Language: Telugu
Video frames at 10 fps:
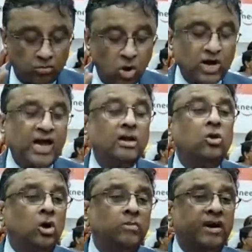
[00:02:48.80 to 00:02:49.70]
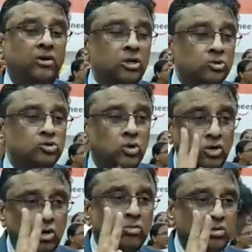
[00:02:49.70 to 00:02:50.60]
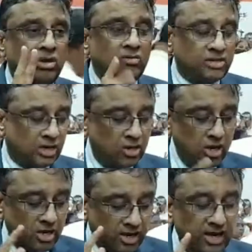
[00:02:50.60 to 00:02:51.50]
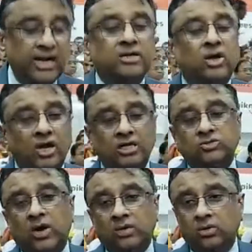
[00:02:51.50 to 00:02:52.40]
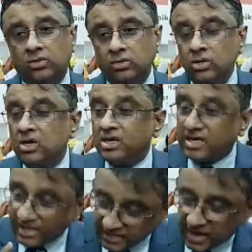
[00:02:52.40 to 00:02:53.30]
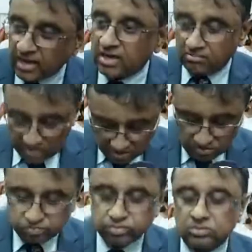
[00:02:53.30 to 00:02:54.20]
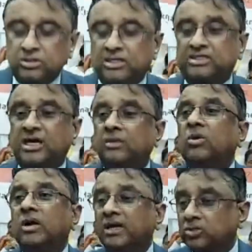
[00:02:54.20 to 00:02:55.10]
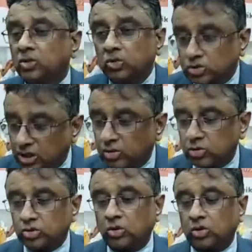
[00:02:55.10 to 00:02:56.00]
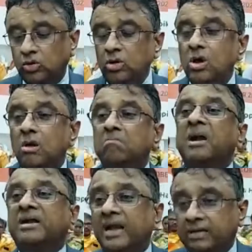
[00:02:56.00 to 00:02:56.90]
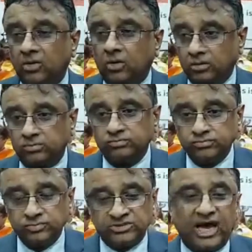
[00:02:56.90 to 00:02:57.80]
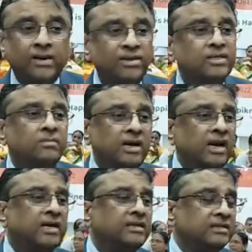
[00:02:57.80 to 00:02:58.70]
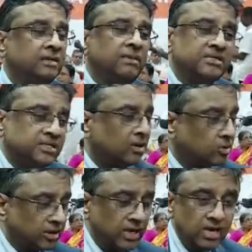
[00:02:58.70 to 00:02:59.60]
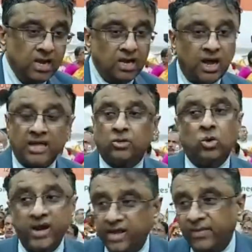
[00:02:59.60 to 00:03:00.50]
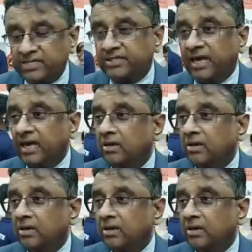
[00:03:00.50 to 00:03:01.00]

మోకాలు లోడ్ పడకుండా చూసుకోవడం రెండు ముఖ్యమైన విషయాలు ఇండియన్ టాయిలెట్స్ వాడకూడదు కింద మనం చెక్క ముక్కలు వేసుకుని కూర్చున్నట్టు కూర్చోకూడదు మెట్లు ఎక్కకూడదు చాలామందికి మెట్లు ఎక్కి దిగితే మంచిదని ఉంటుంది అది గుండెకి మంచిదే